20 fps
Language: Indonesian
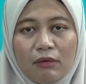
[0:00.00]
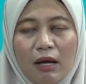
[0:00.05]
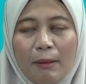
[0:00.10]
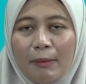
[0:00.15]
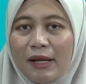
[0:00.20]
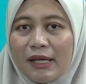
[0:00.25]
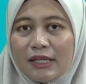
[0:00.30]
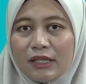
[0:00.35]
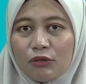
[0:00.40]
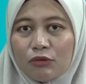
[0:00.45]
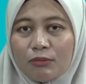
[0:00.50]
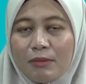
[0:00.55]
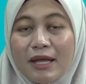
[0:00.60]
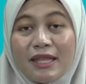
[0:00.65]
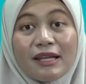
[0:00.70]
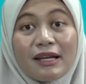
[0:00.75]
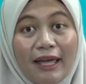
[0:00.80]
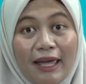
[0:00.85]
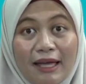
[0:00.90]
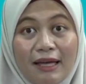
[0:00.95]
apalagi tuh
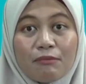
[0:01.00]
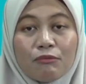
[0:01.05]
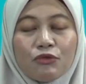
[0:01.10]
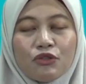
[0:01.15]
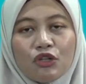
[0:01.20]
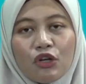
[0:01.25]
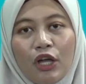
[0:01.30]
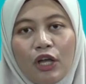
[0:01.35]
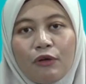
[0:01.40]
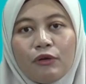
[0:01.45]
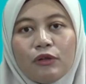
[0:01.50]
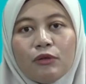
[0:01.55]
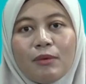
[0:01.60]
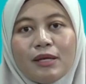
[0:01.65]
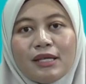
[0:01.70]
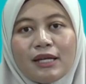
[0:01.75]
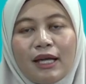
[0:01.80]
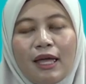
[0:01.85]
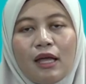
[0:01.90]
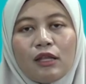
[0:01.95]
banyak ya. Bujong Hengwi itu
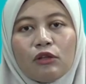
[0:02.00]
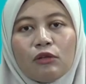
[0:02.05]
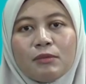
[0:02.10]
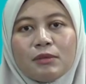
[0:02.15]
banyak ya.